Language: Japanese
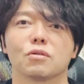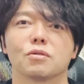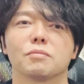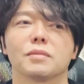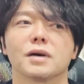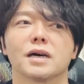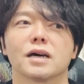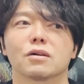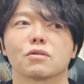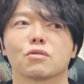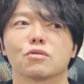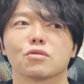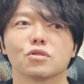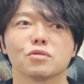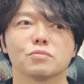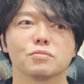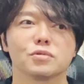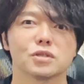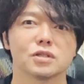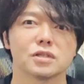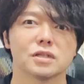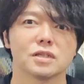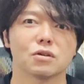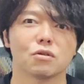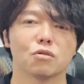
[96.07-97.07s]
まあ、この
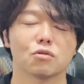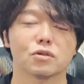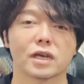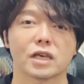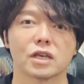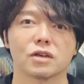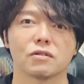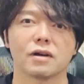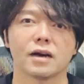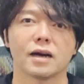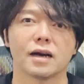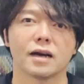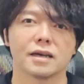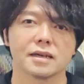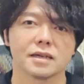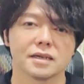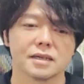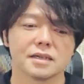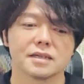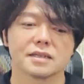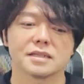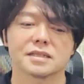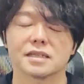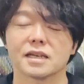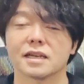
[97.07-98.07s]
物理攻撃は、
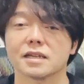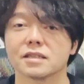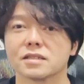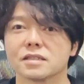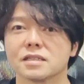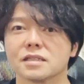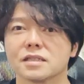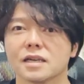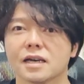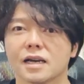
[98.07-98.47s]
さす